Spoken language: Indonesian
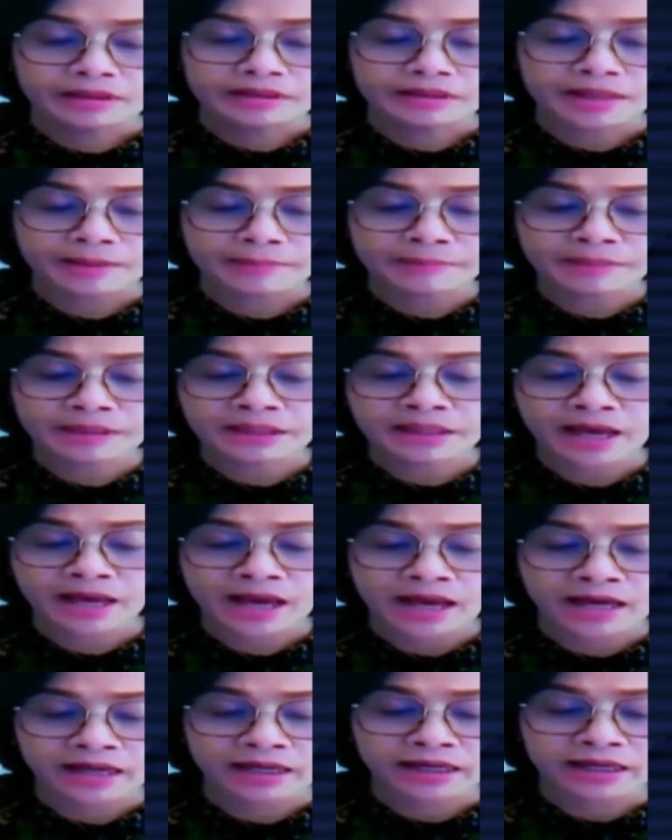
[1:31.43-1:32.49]
Saya
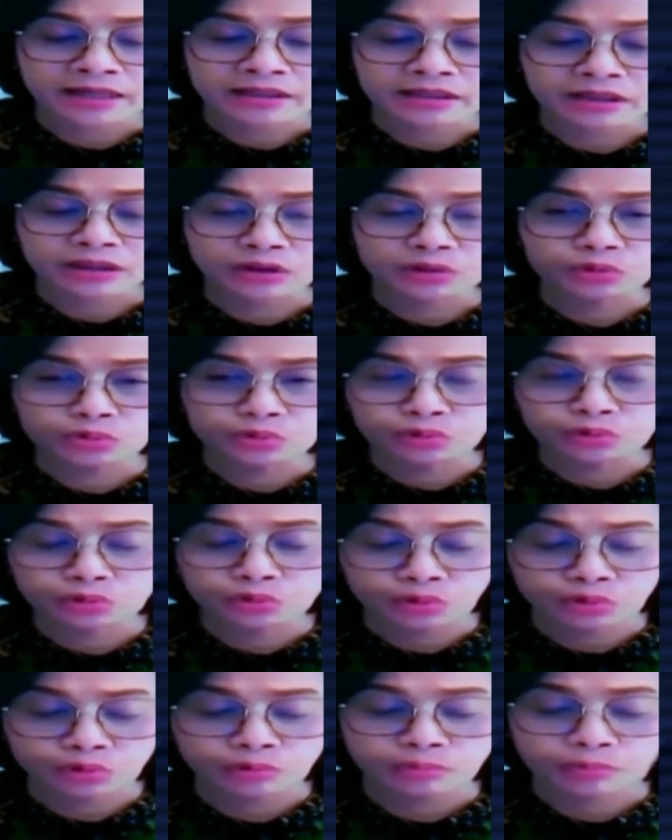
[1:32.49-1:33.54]
minta agar
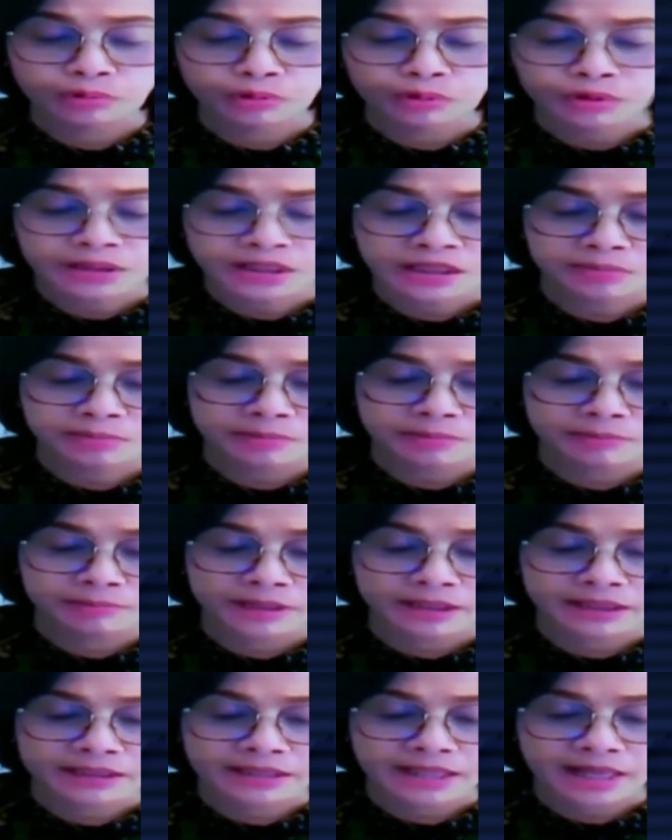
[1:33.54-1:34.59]
seluruh proses
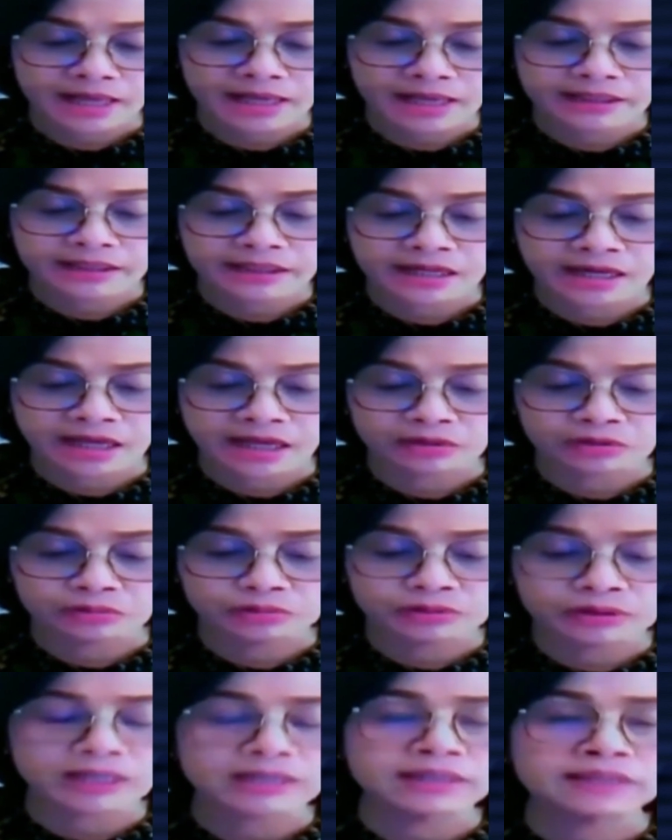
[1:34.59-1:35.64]
pemeriksaan
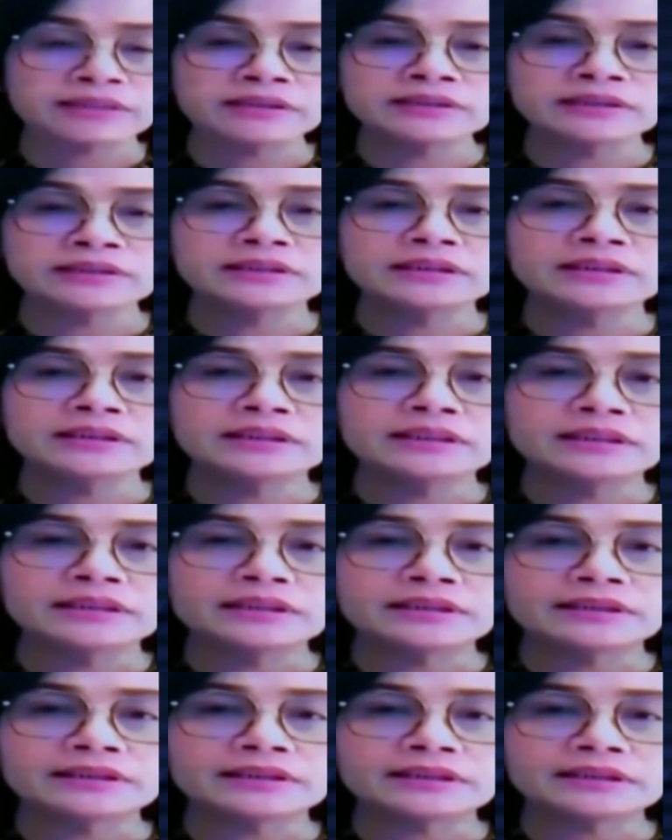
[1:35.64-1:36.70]
dilakukan
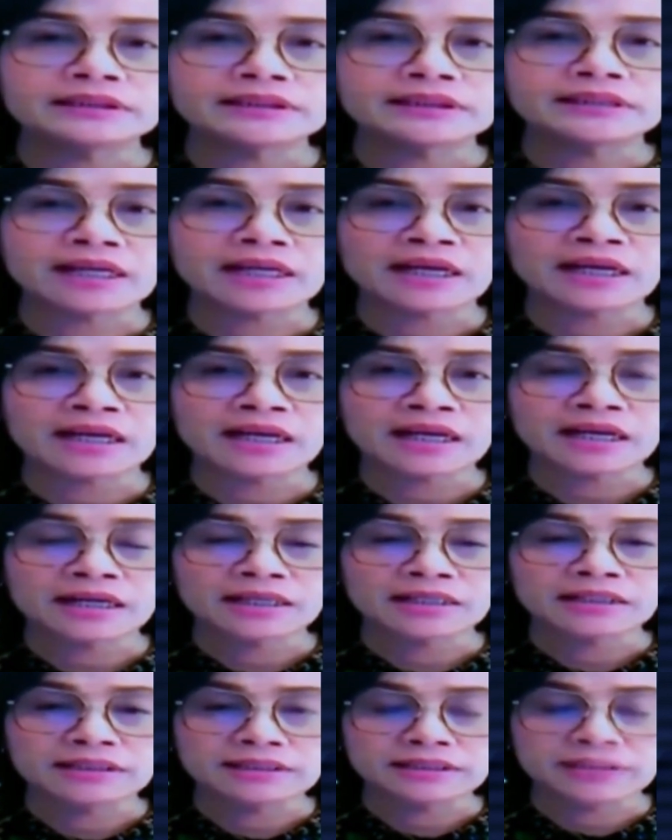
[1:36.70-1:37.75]
secara
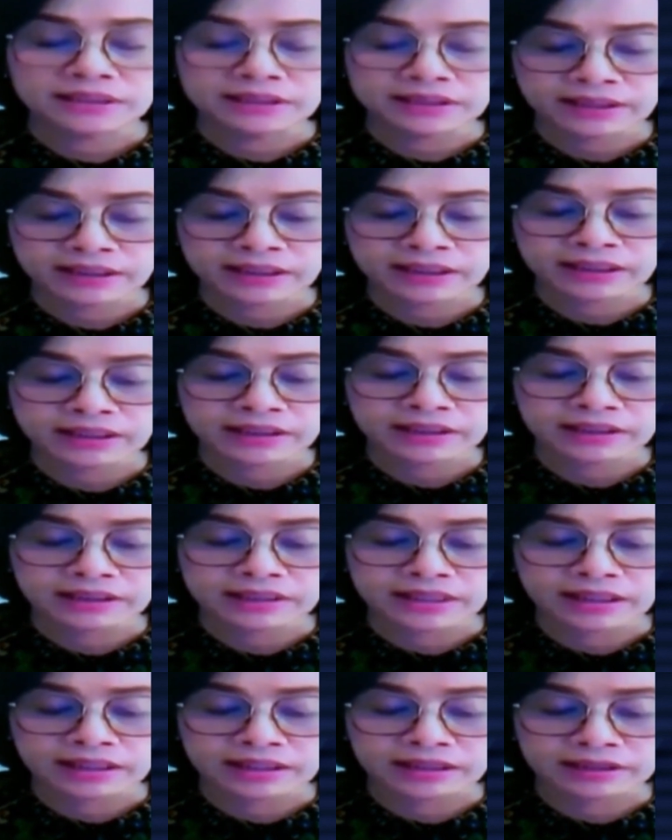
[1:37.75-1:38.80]
detail
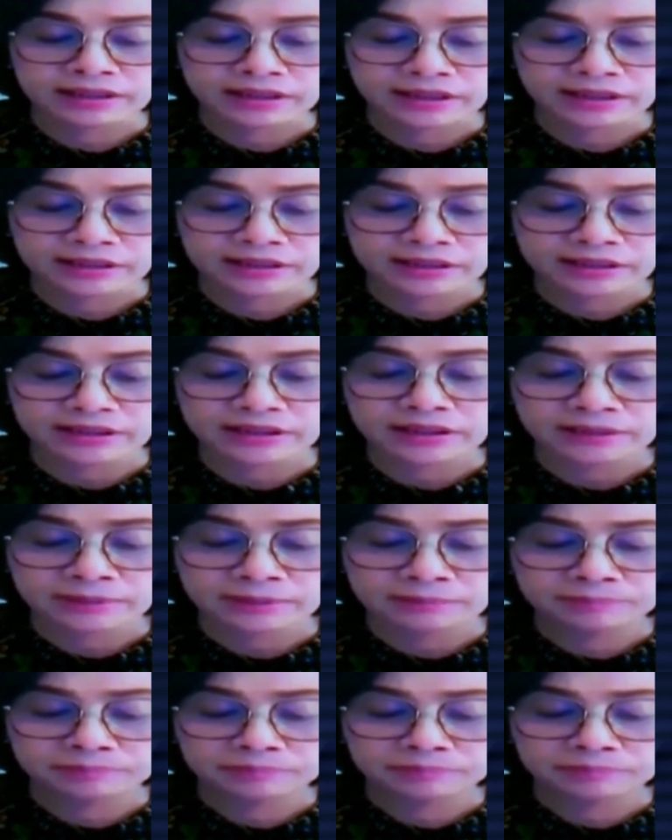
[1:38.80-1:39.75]
dan teliti